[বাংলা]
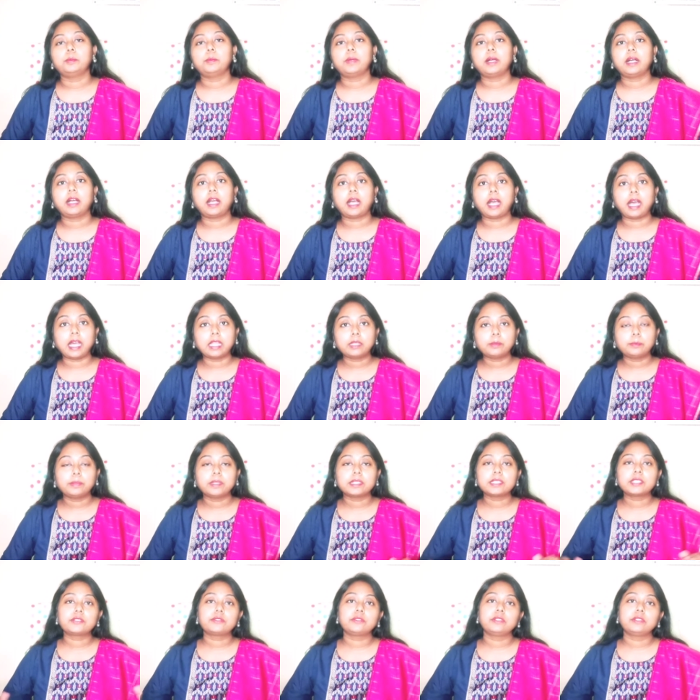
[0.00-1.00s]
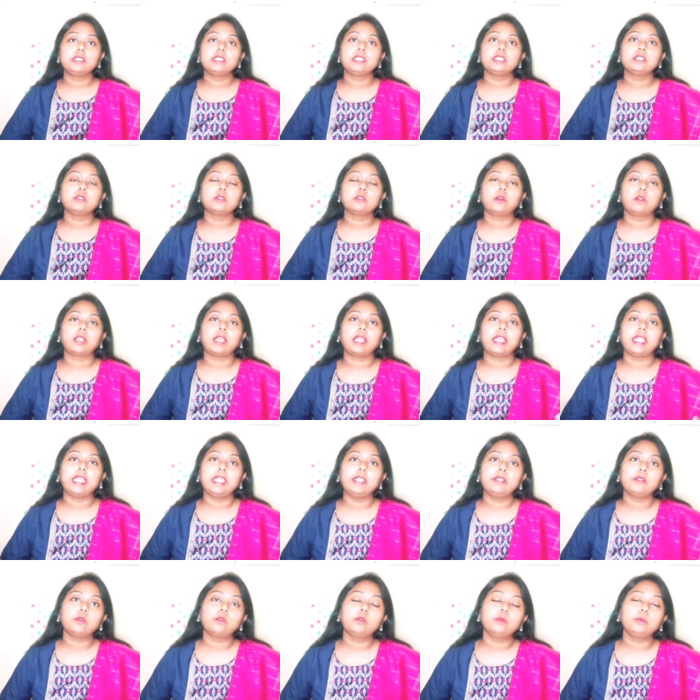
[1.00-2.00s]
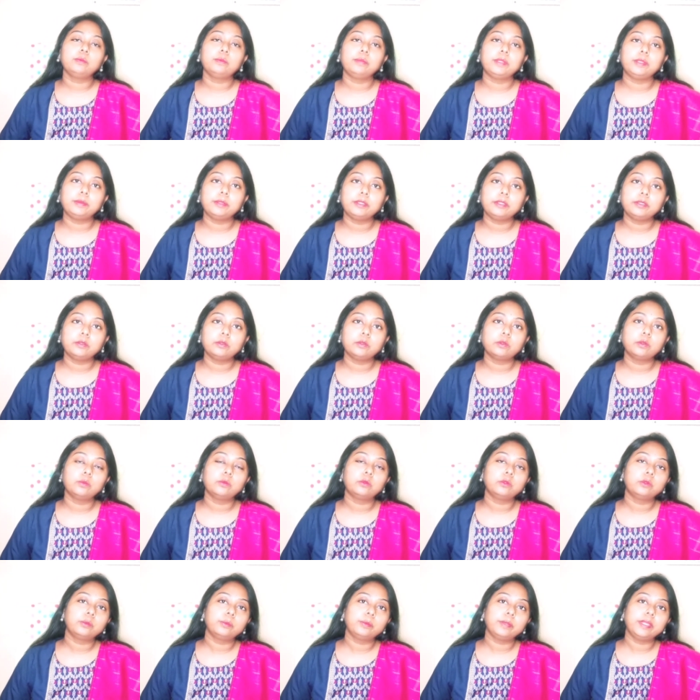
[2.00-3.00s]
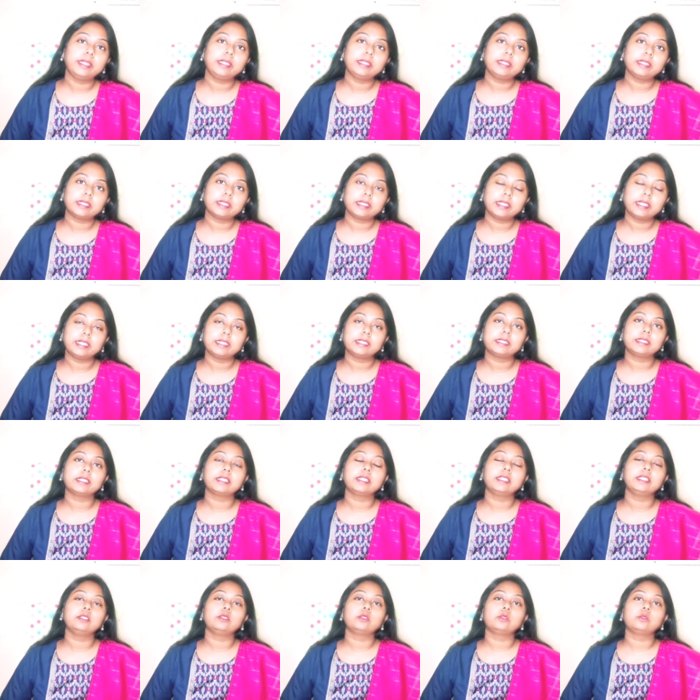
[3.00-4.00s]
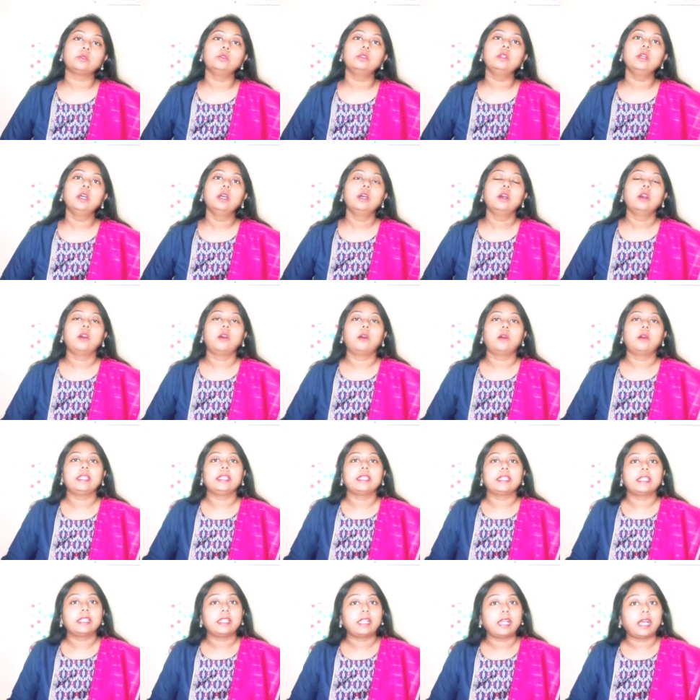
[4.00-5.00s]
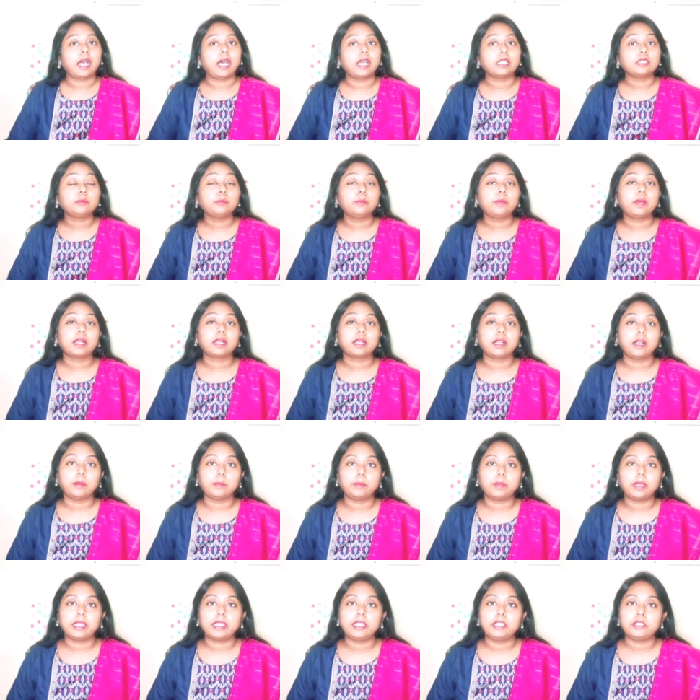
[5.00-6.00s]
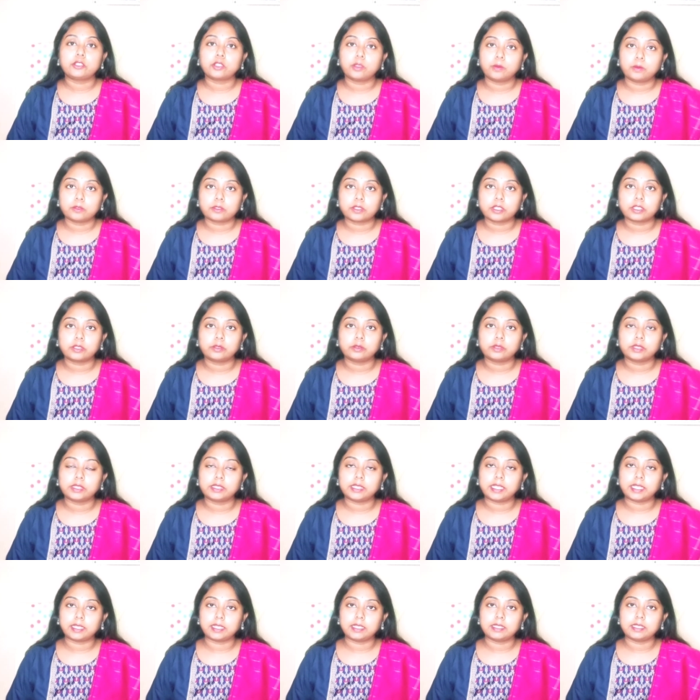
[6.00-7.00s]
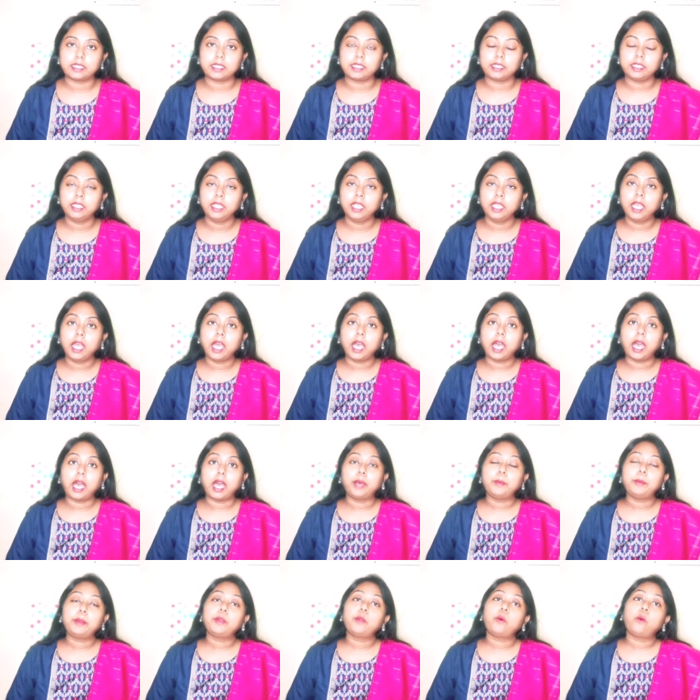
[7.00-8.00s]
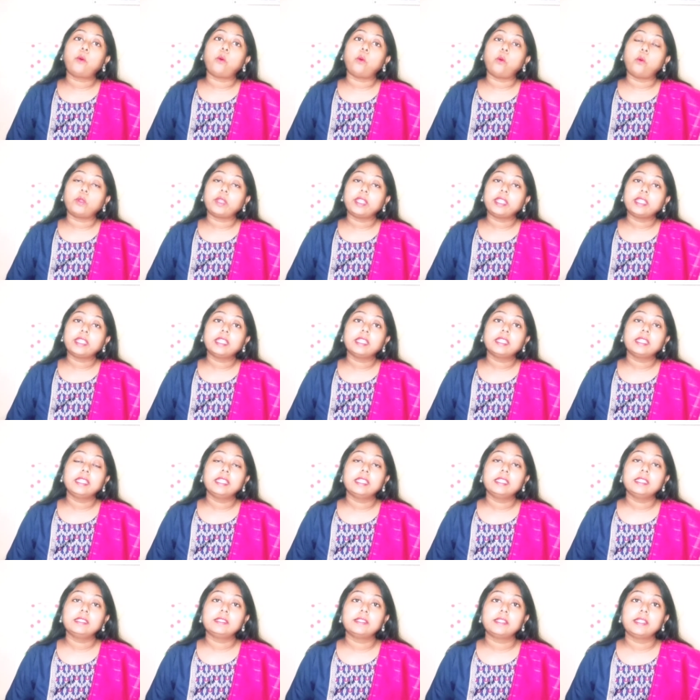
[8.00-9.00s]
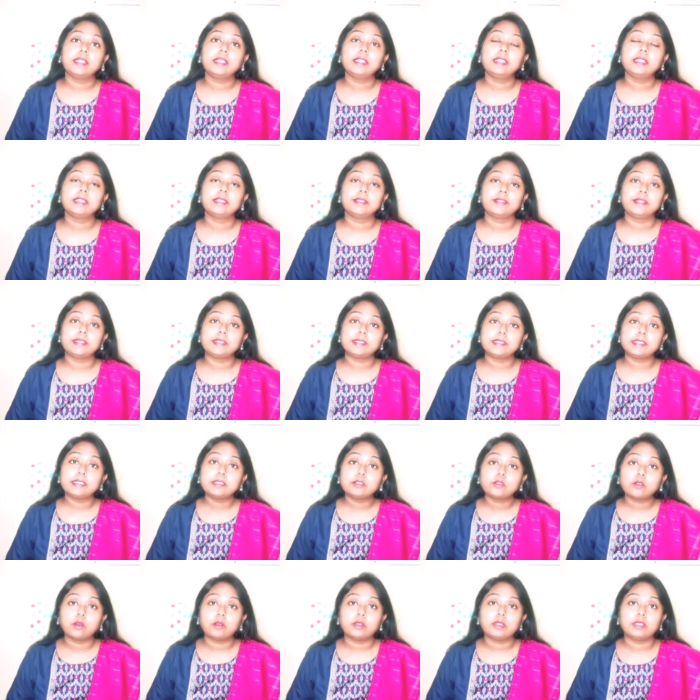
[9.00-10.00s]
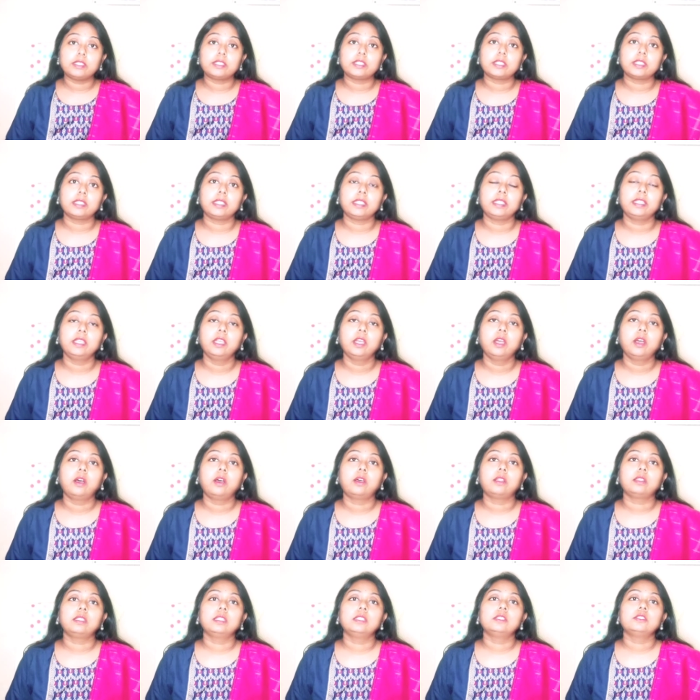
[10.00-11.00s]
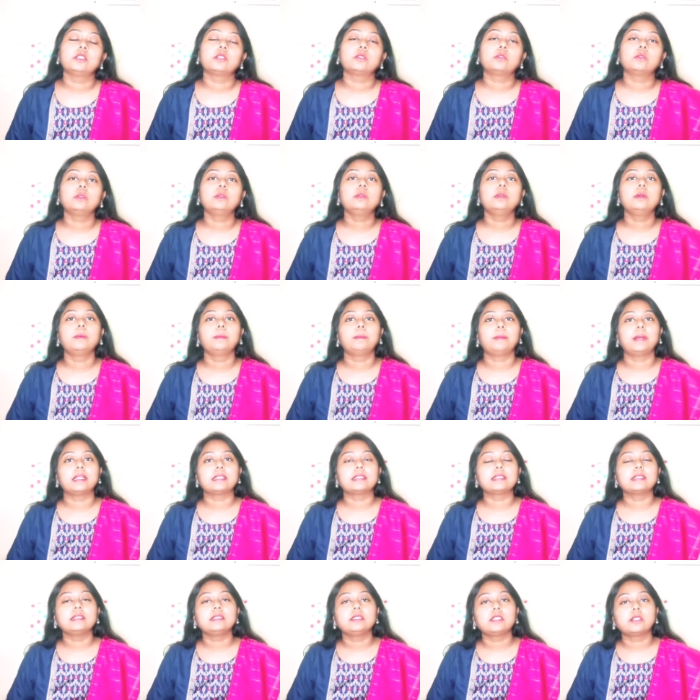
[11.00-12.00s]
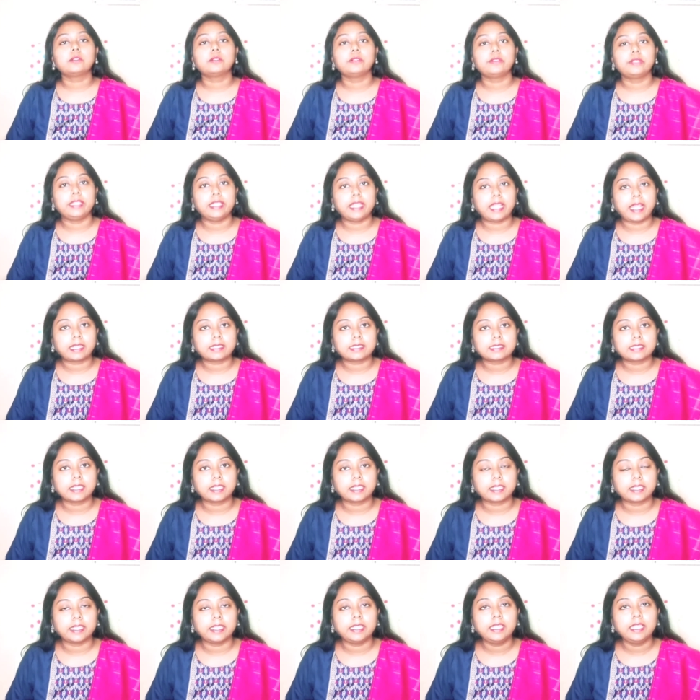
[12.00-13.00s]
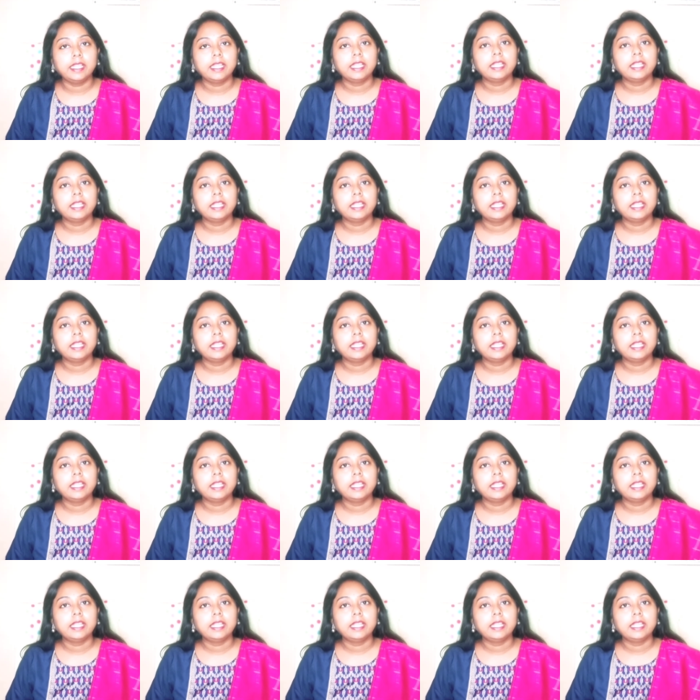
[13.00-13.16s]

বা হাত পা স্ট্রেচিং করা এরকম বিভিন্ন মুভমেন্টের ক্ষেত্রে কিন্তু অনেকের হাত পা কাঁপা এই সমস্যাটা হতে দেখা যায় আবার অনেকের ক্ষেত্রে রেস্টিং কন্ডিশনে অর্থাৎ যখন মাসেল যখন রিল্যাক্স থাকে